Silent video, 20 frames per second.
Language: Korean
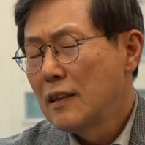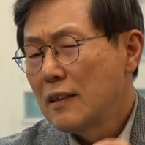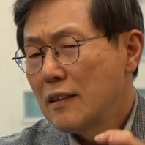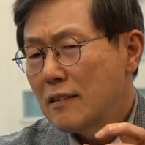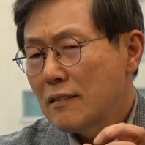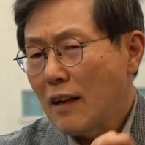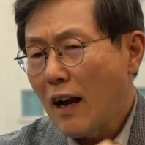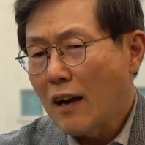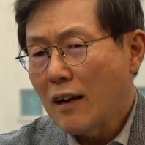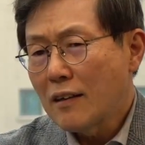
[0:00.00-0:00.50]

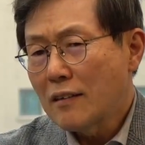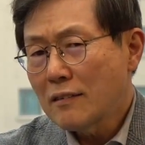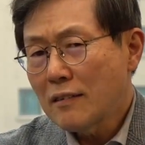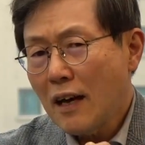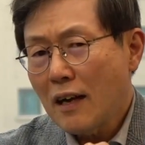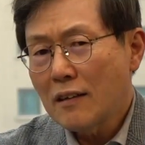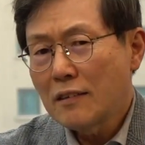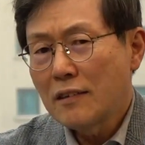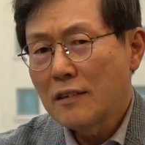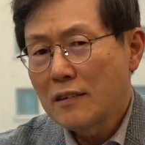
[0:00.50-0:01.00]

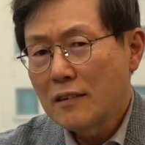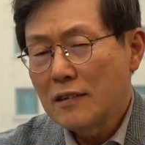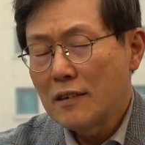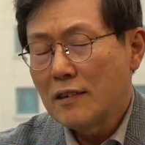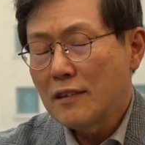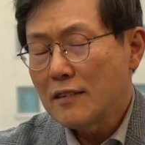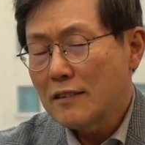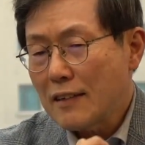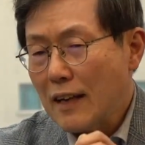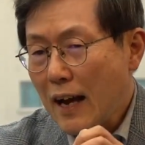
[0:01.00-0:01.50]

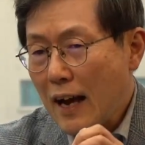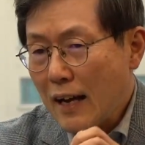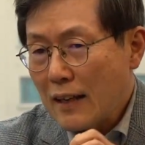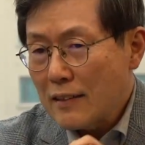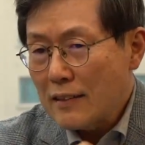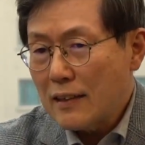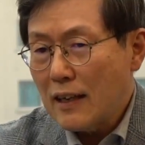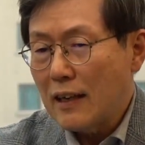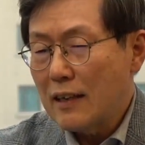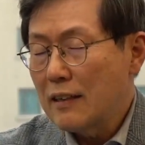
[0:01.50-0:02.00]
상상력을
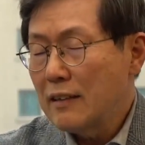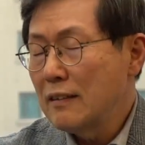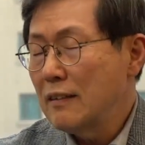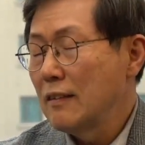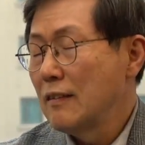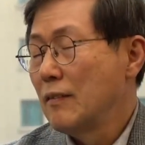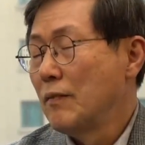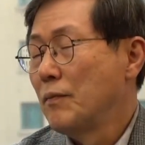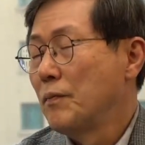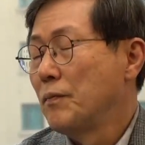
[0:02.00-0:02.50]

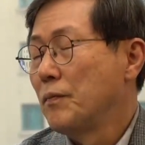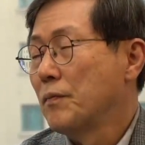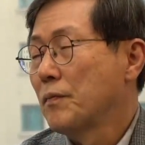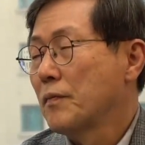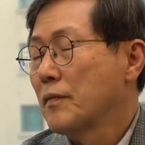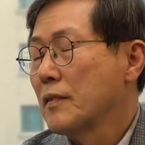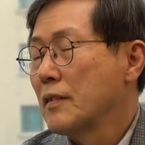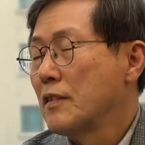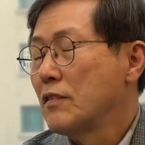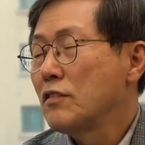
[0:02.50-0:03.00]
자극하는
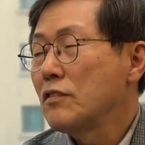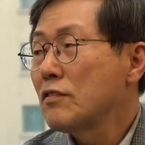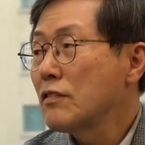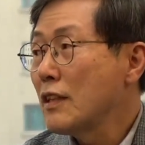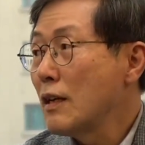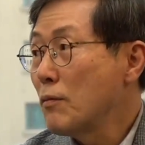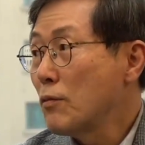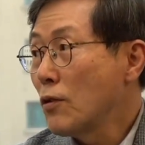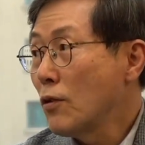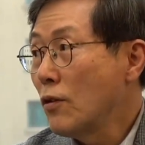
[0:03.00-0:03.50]

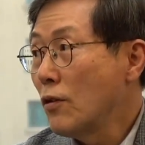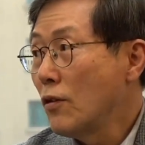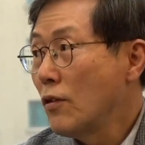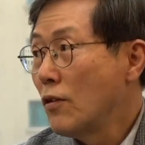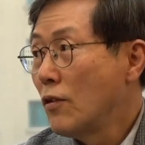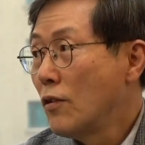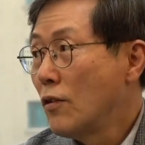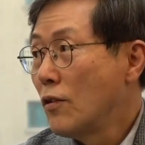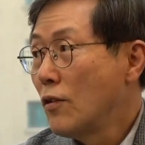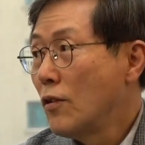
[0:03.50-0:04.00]
시스템으로
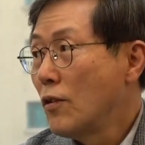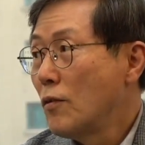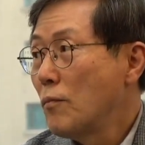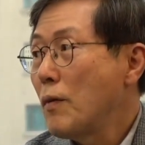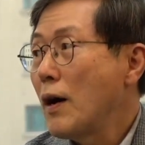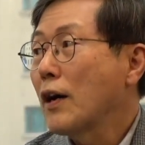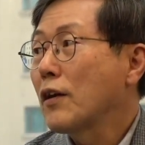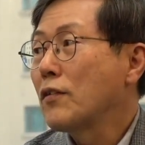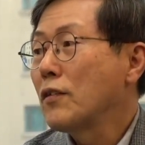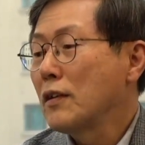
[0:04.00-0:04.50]
음.
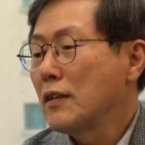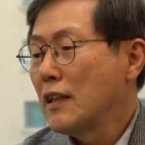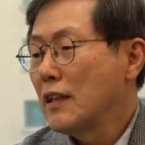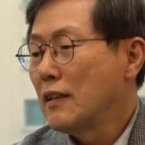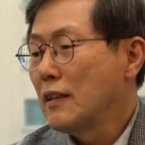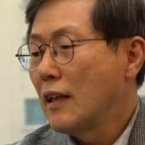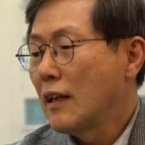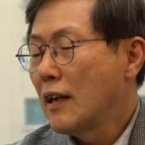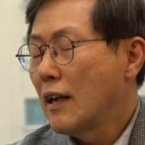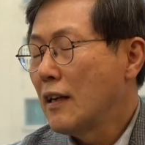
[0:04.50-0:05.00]
바뀌어야
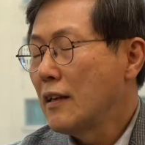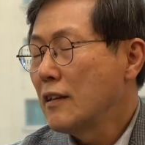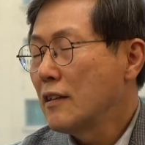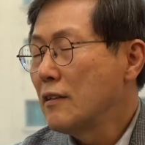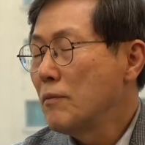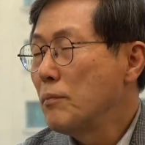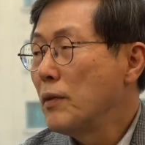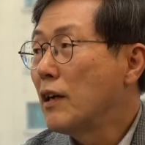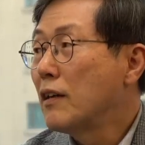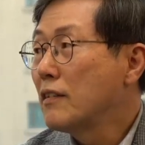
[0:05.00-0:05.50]
된다라는 그
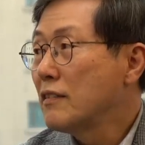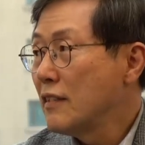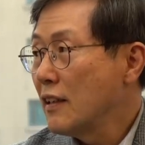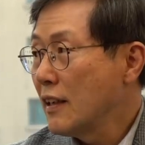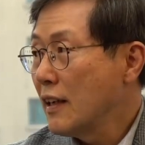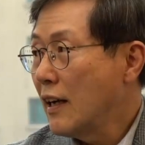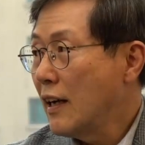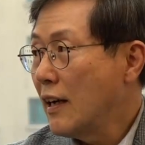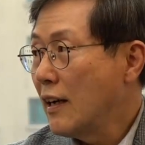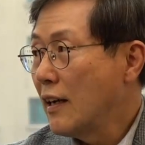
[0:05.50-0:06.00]

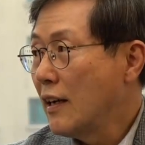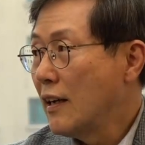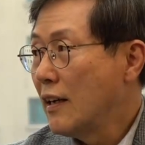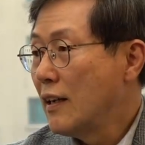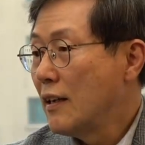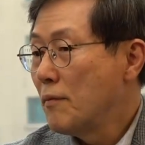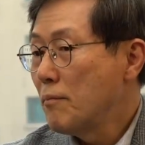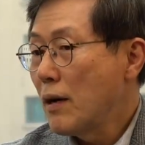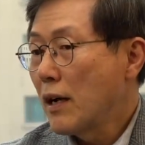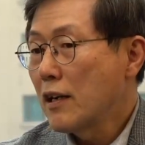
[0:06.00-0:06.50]
명제가
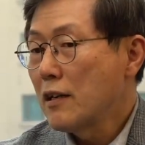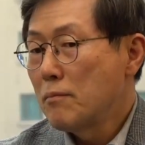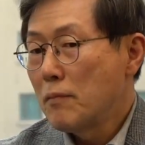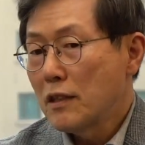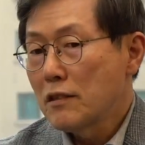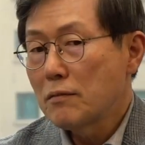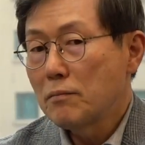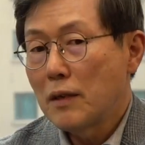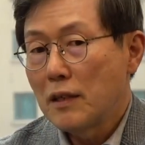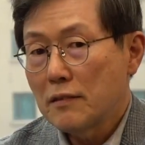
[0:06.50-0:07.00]
예. 방금
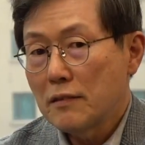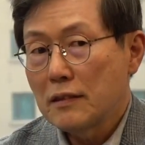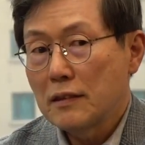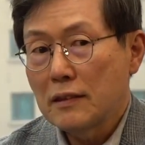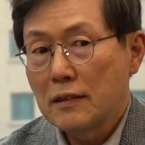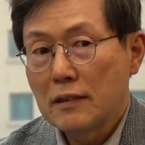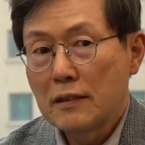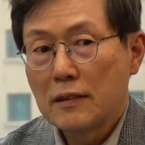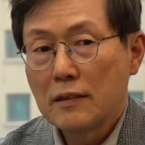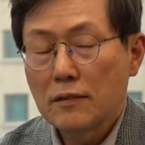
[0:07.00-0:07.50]

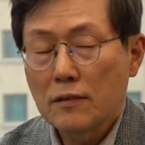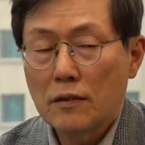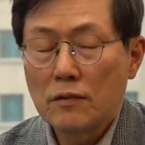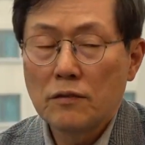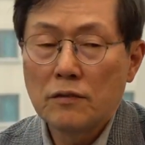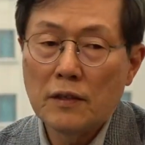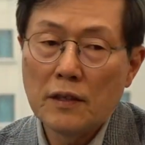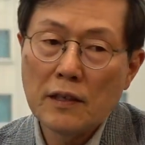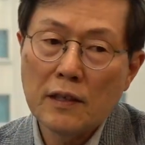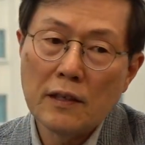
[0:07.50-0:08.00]
말씀하신 전
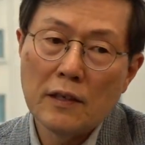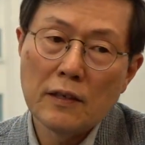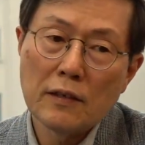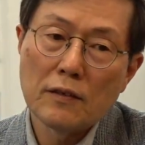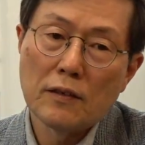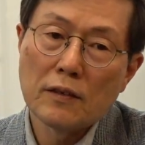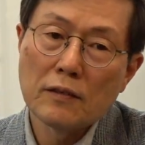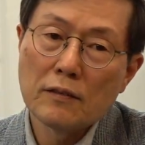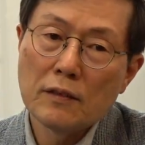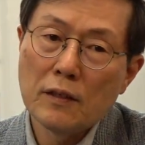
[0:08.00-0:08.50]
세계의
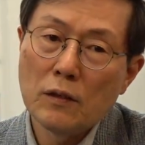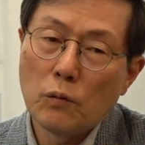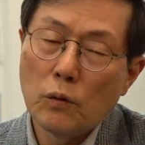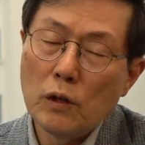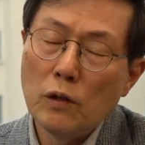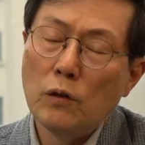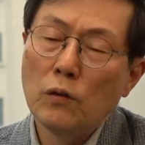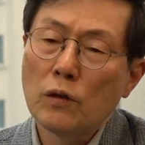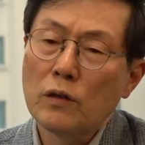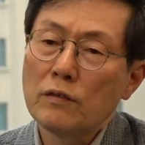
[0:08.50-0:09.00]
경제의
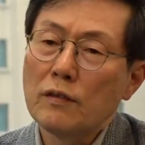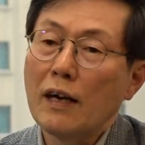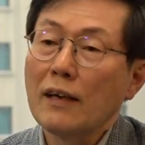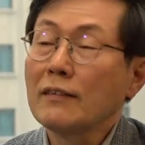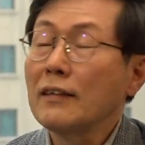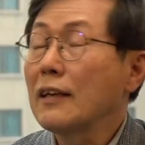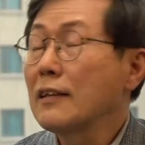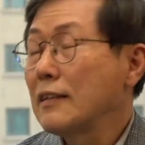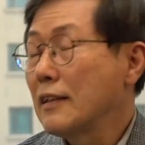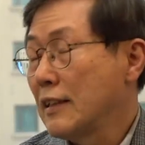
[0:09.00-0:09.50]
원료는
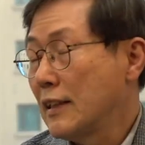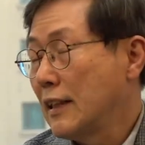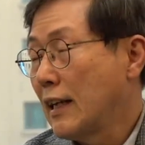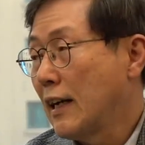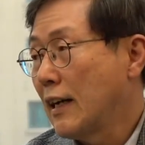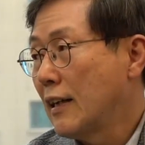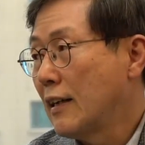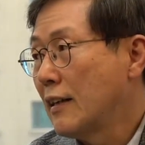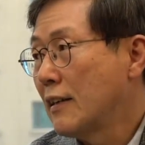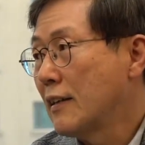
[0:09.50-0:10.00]

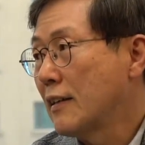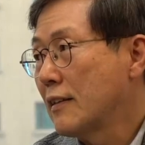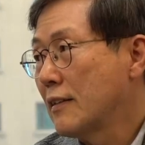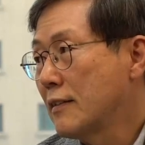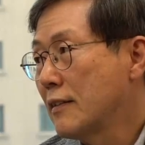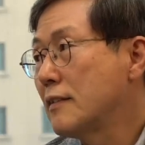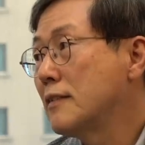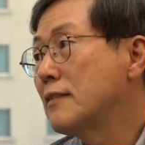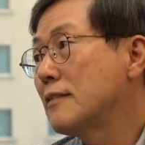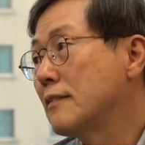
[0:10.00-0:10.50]
상상력이다. 네.
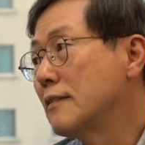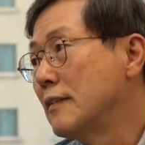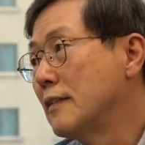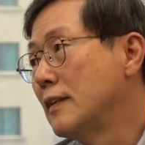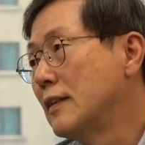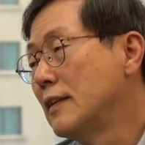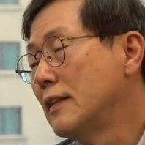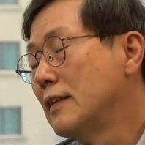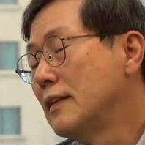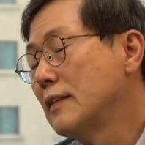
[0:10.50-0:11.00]
그런
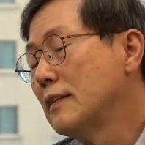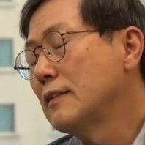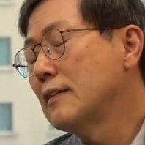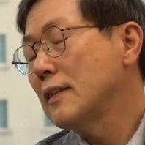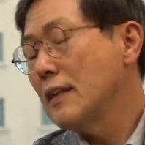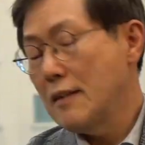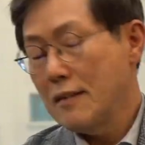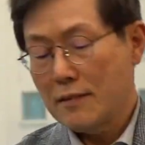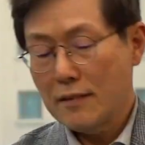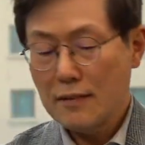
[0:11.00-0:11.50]
아,
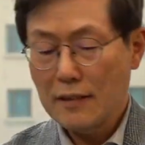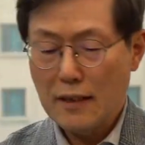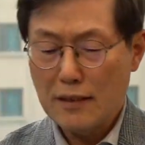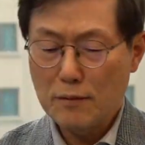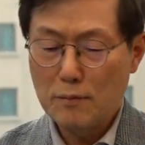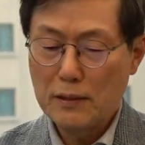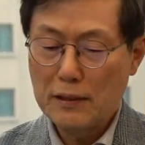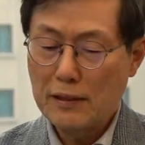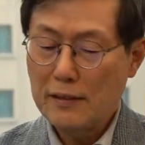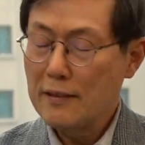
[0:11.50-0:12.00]
그렇게 그 해석을 하시면 될